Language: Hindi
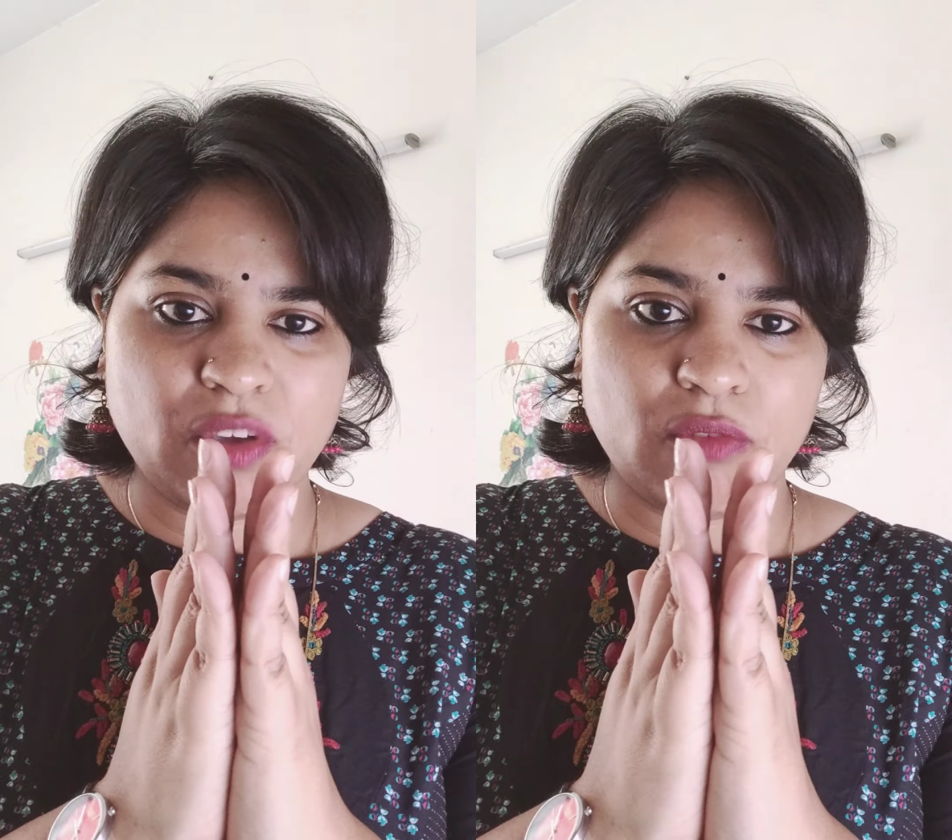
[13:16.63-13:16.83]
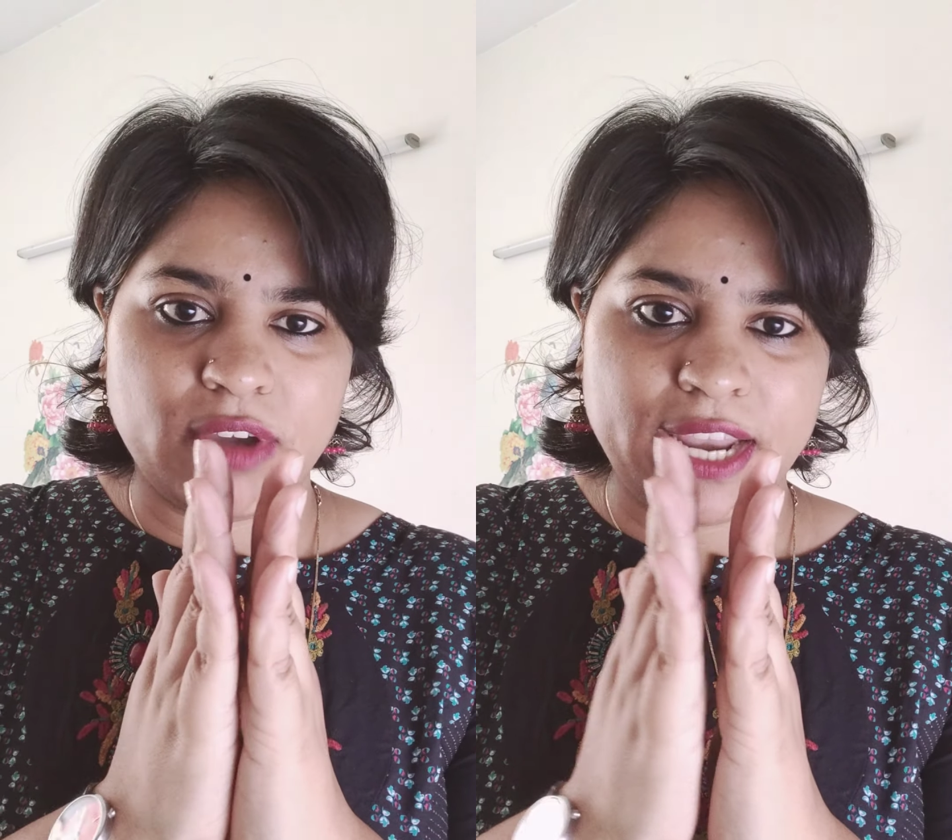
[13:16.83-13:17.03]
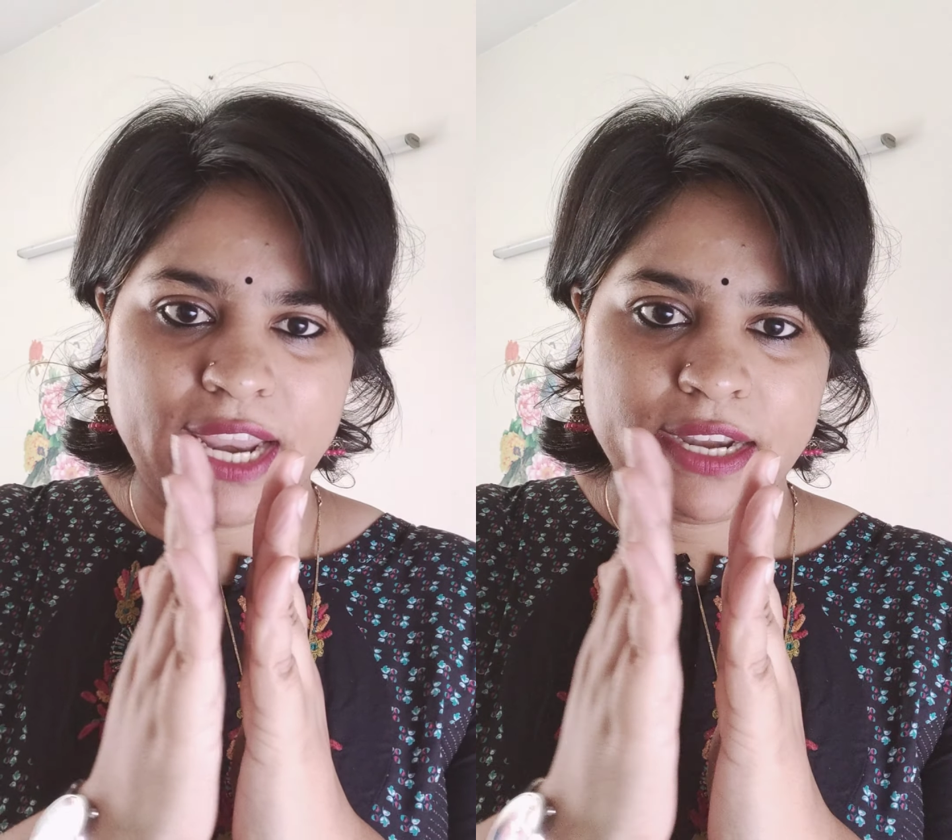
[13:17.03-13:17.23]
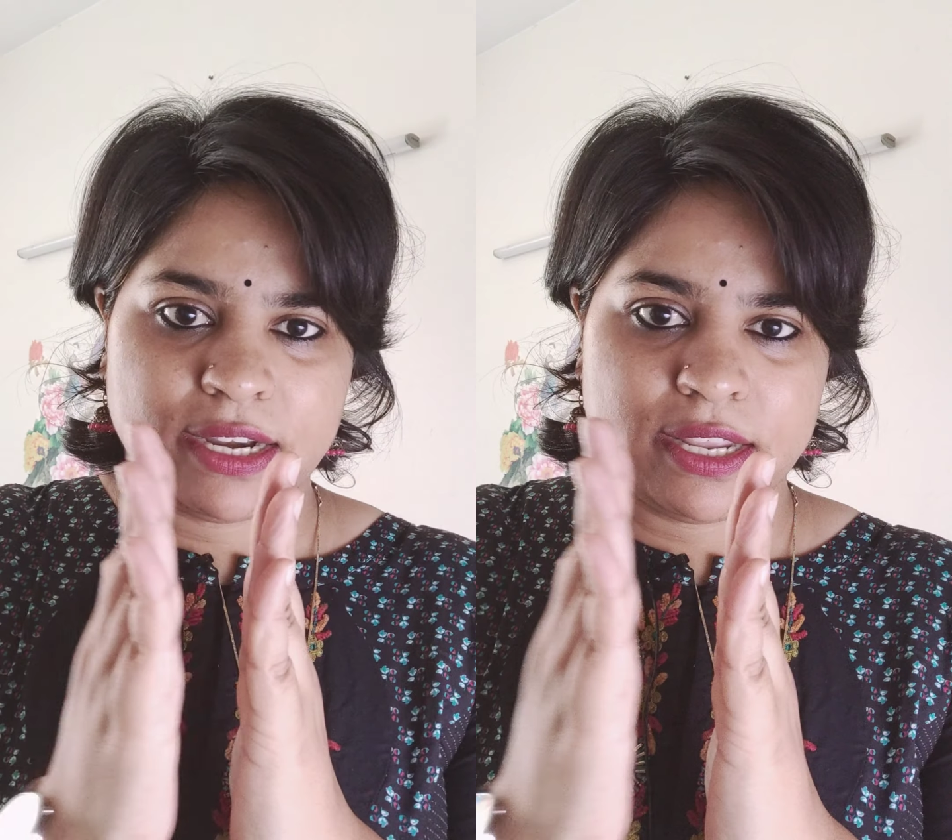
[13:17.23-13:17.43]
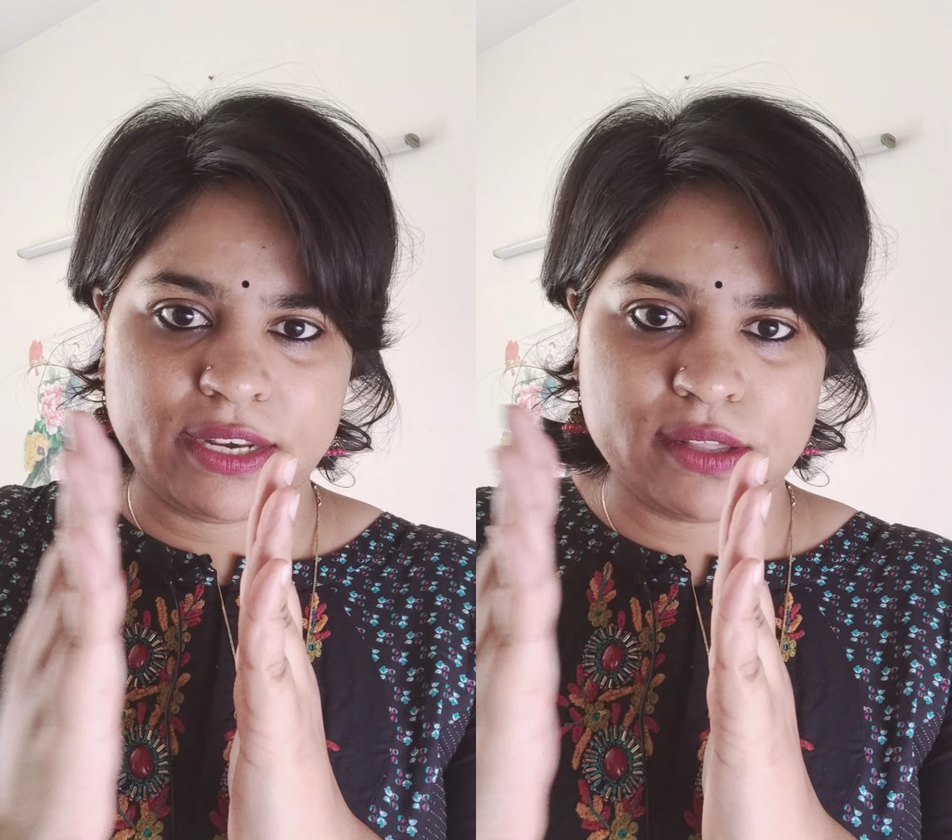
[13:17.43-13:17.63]
180
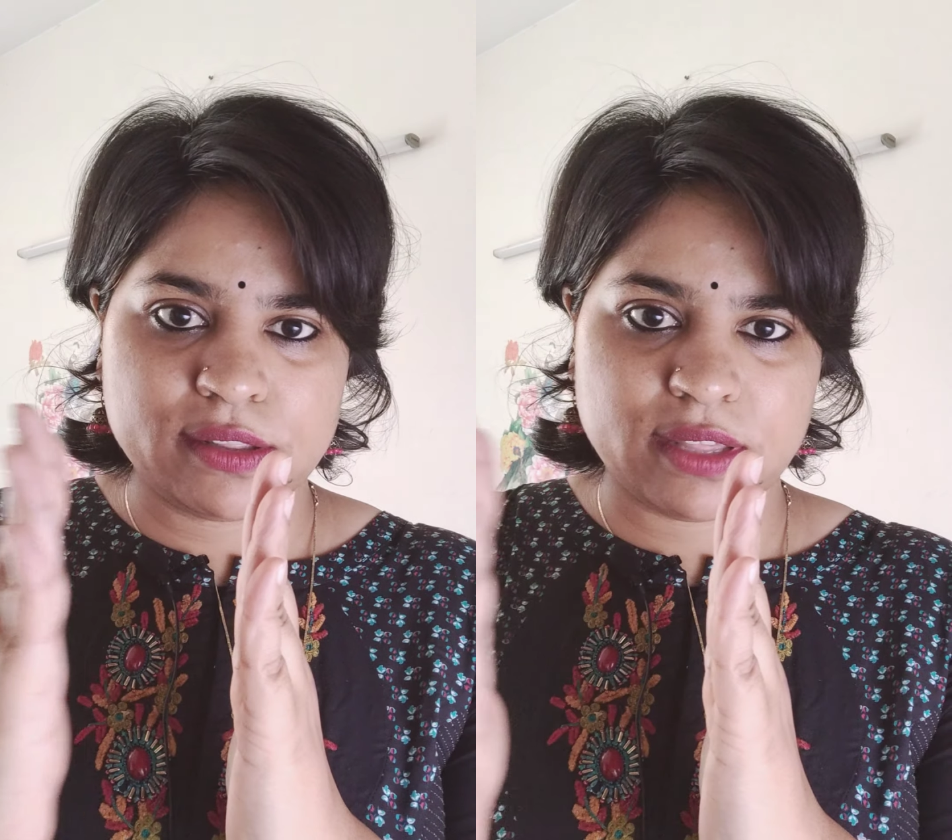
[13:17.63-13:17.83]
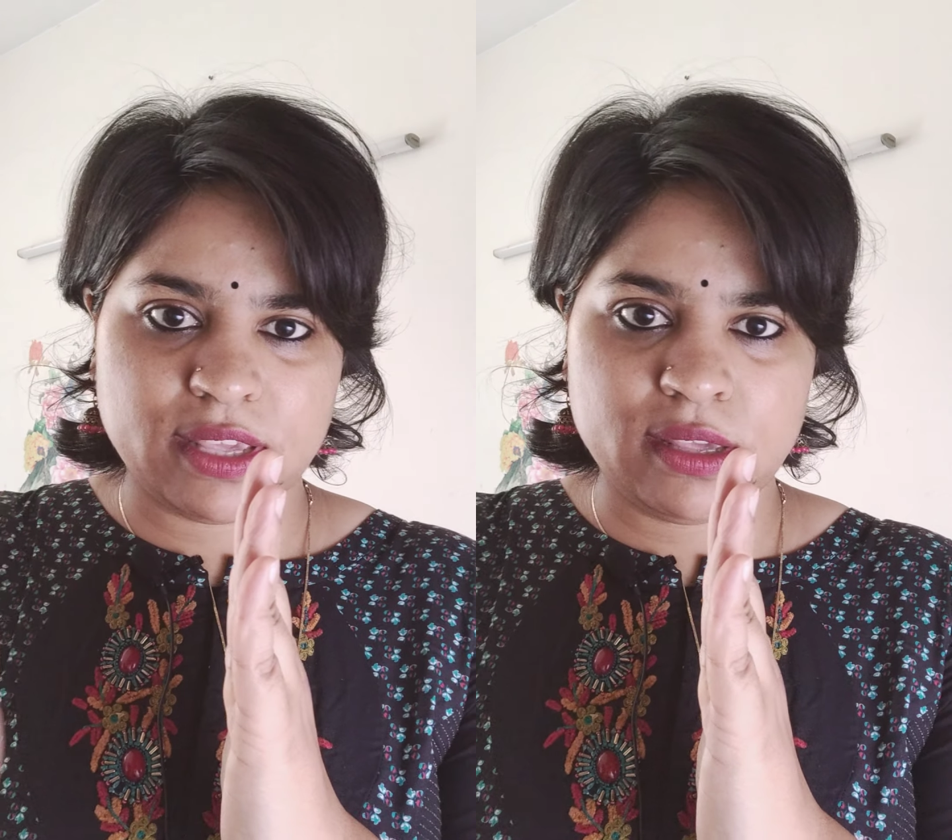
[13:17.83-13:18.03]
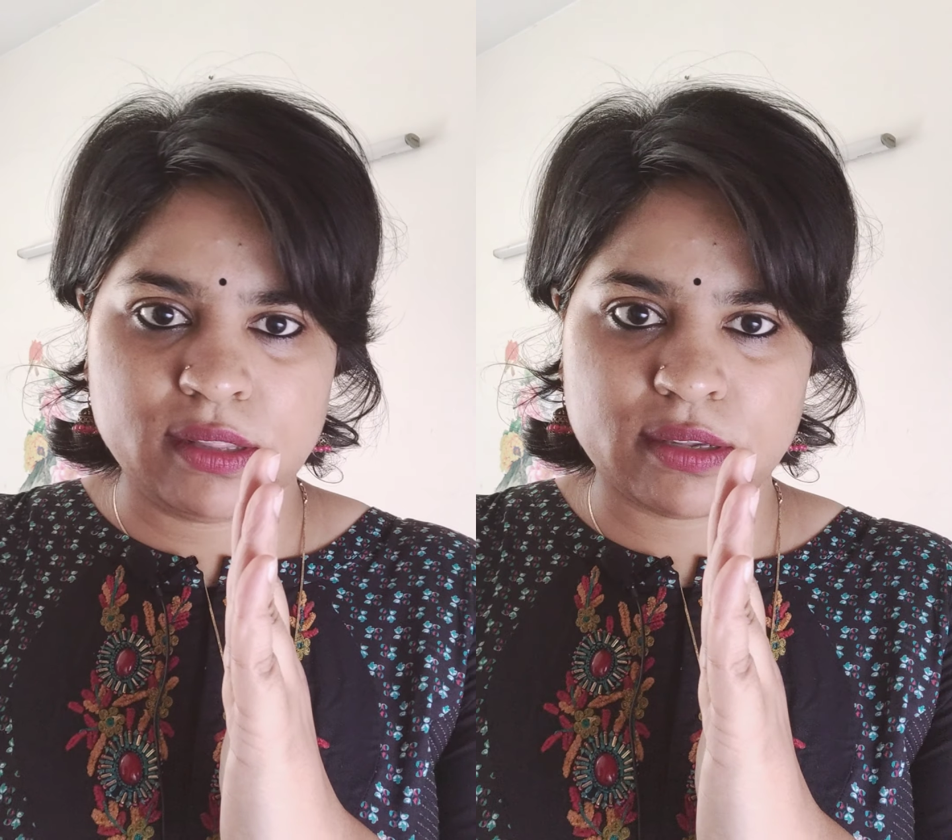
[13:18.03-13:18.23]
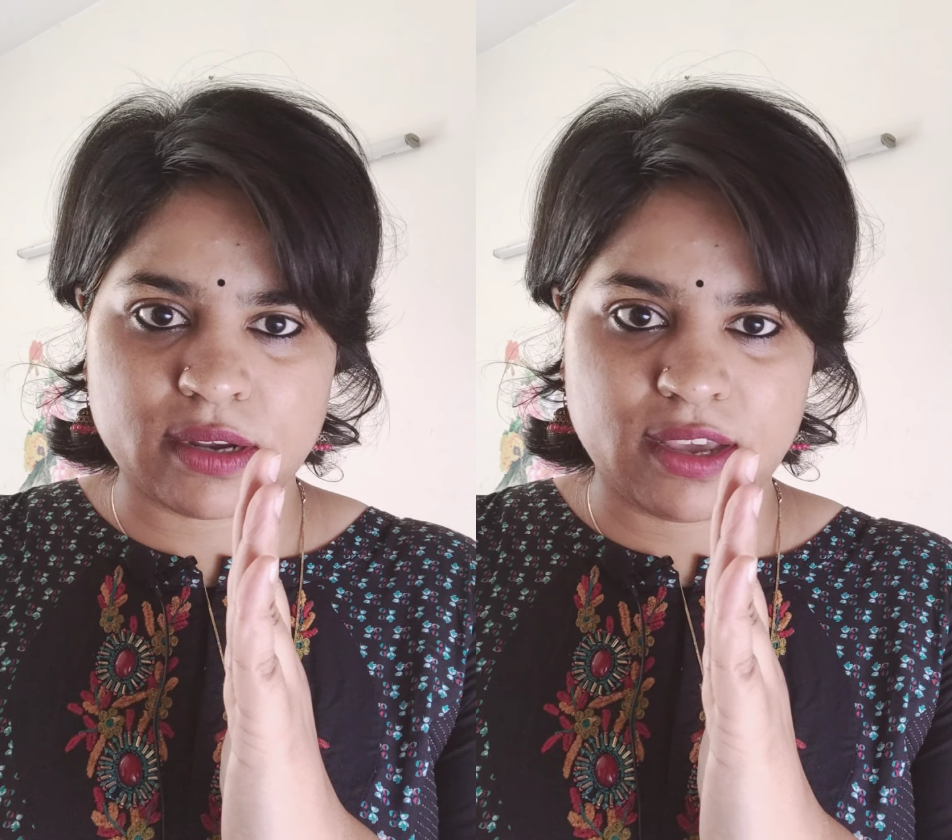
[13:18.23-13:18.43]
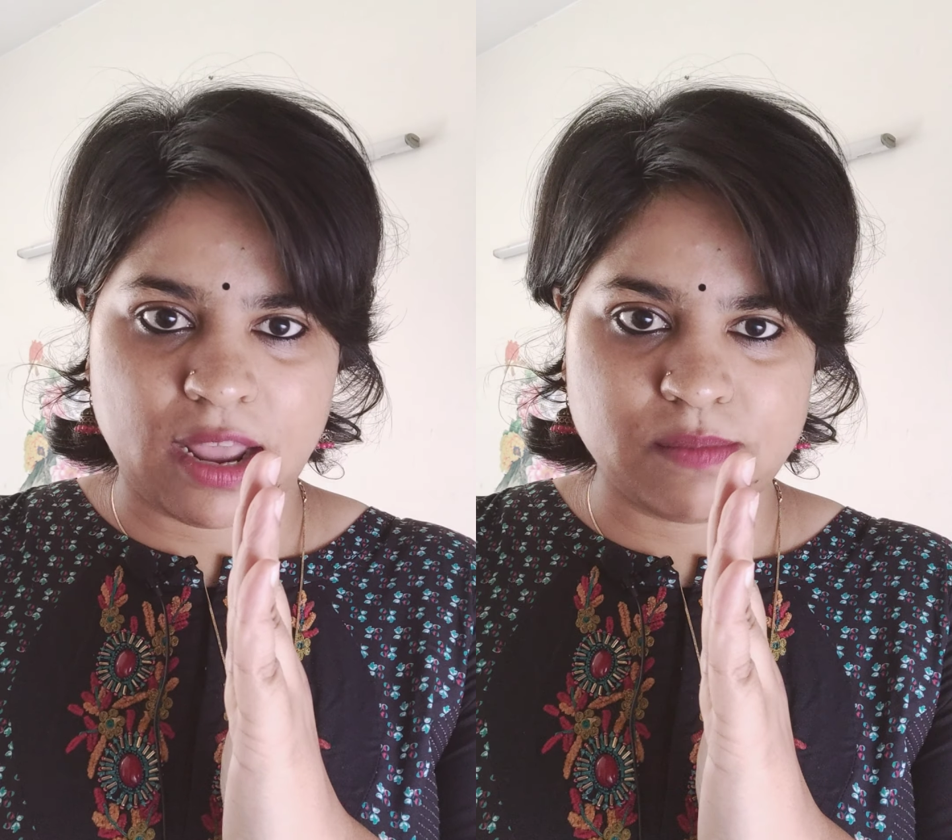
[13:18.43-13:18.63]
डिग्रीज ईस्ट
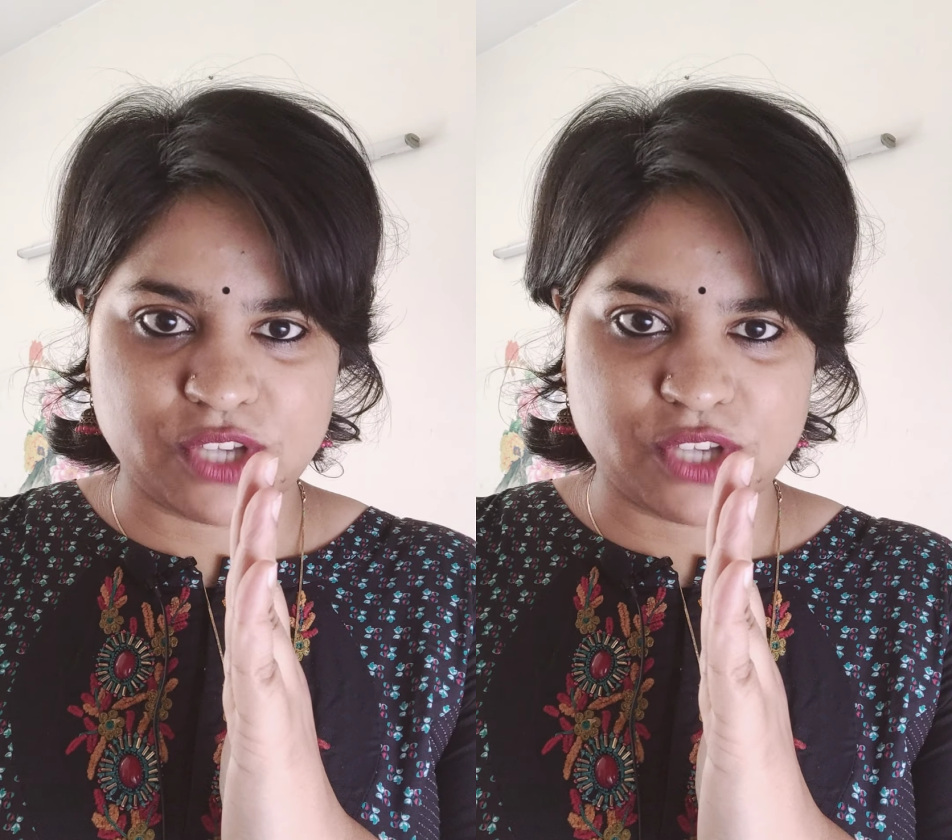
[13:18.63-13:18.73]
अगर आप